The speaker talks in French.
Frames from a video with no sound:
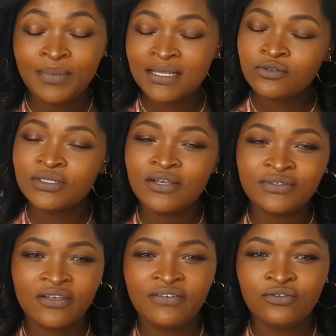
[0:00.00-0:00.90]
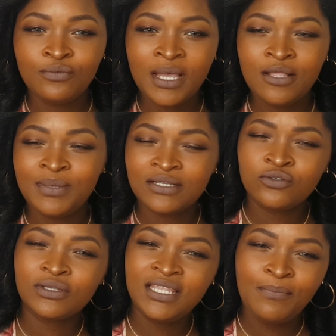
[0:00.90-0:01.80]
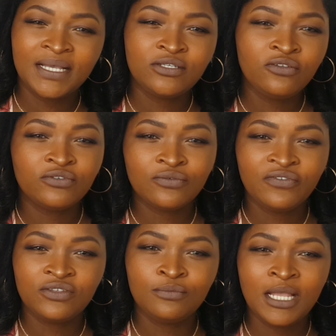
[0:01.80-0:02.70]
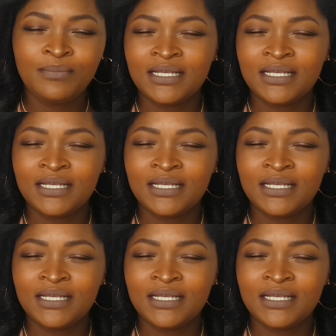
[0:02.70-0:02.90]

Bien sûr, ça vous a fait du mal, bien sûr, des personnes vous ont fait du mal,